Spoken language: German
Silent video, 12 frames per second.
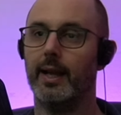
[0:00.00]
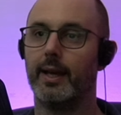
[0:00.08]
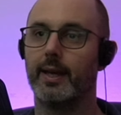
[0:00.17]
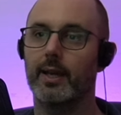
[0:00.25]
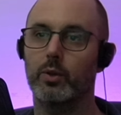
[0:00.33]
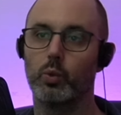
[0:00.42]

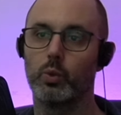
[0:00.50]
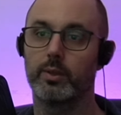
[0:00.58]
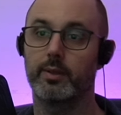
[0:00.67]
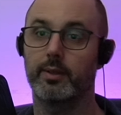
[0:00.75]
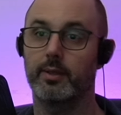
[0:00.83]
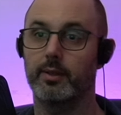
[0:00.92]
Ja
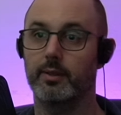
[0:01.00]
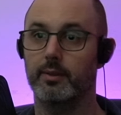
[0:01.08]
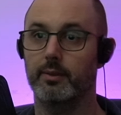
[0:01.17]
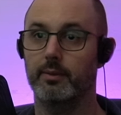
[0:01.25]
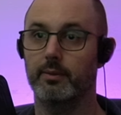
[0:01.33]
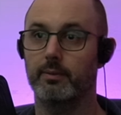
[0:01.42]
gut.
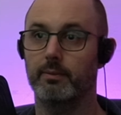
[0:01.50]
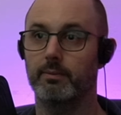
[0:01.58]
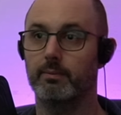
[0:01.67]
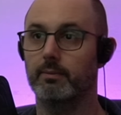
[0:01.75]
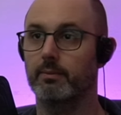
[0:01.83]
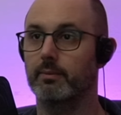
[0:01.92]

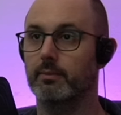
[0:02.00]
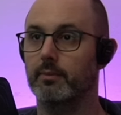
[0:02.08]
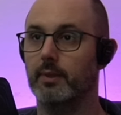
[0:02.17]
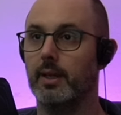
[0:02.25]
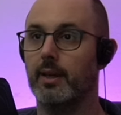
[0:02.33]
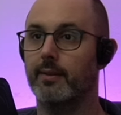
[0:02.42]

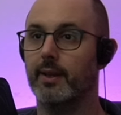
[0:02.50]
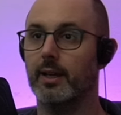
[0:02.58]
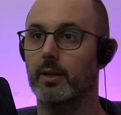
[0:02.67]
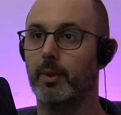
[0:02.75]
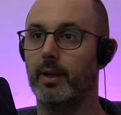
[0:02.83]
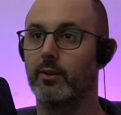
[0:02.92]
Ich
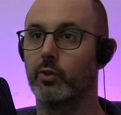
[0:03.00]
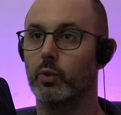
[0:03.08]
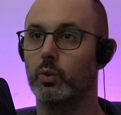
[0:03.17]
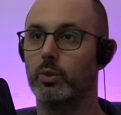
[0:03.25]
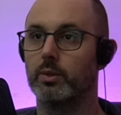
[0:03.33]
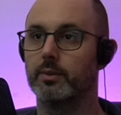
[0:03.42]
sage mal
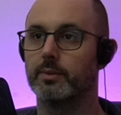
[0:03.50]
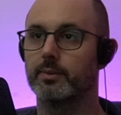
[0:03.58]
so.